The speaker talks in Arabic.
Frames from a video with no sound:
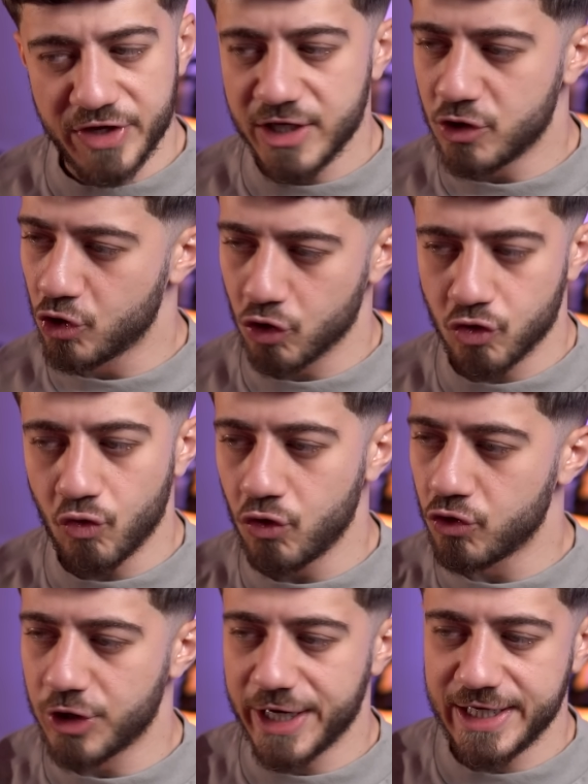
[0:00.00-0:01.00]
فيديو
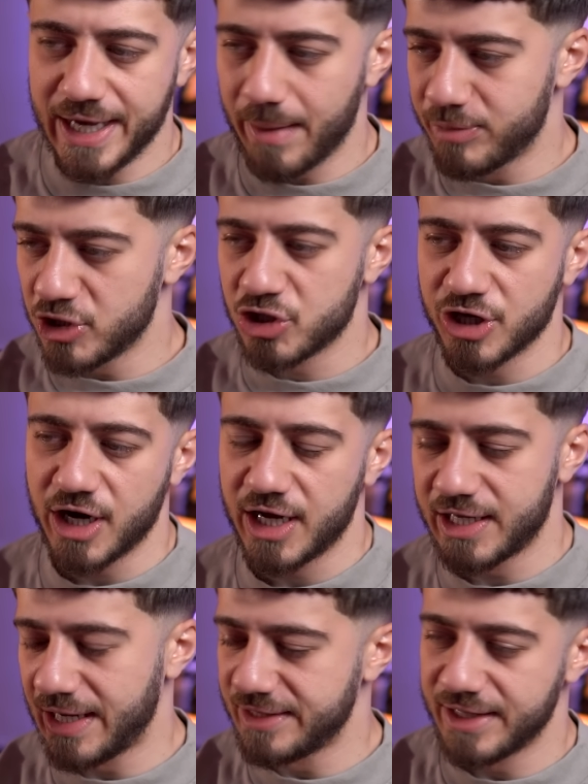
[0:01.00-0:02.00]
طوله دقيقة
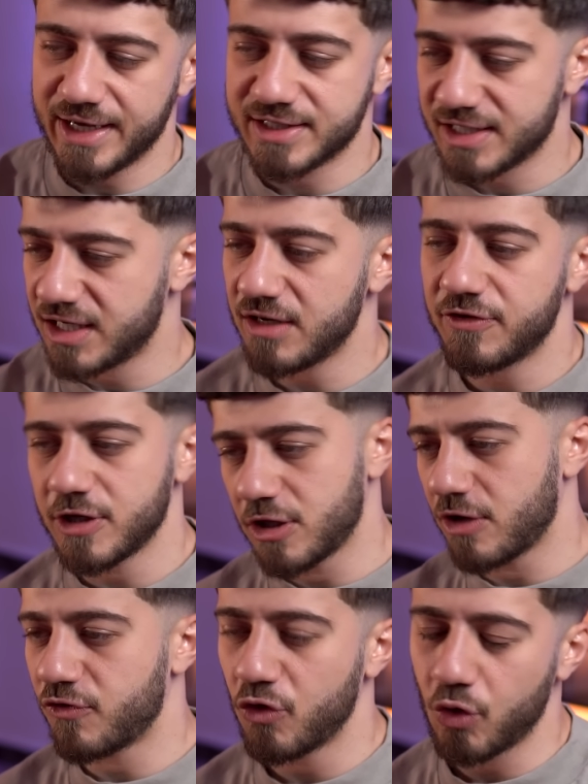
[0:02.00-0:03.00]
بيشرح للناس كيف
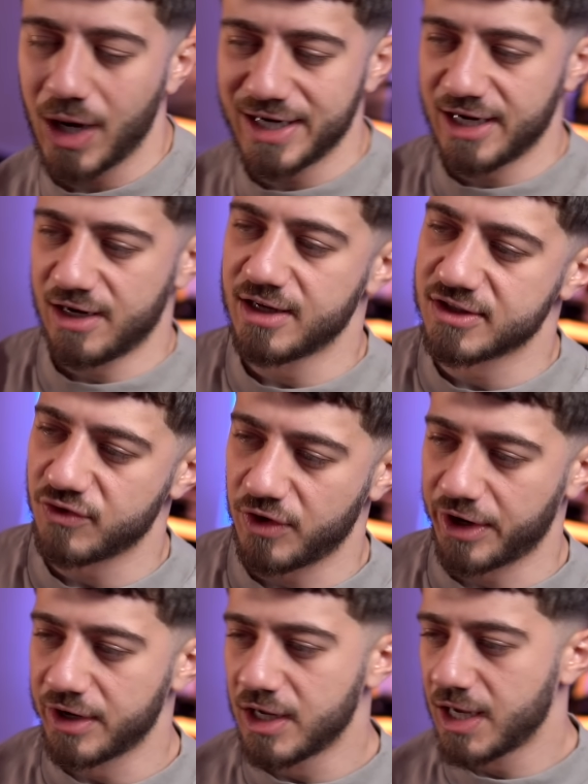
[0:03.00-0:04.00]
يضيفوه على
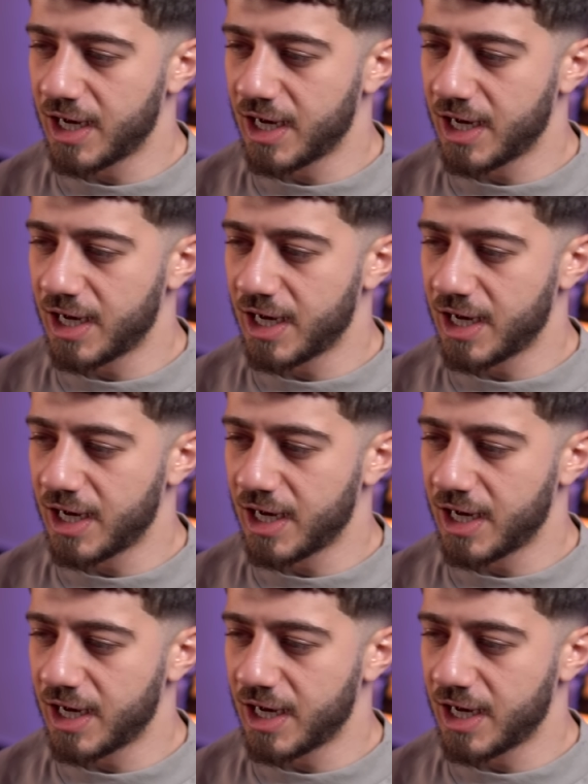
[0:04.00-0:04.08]
الاصفر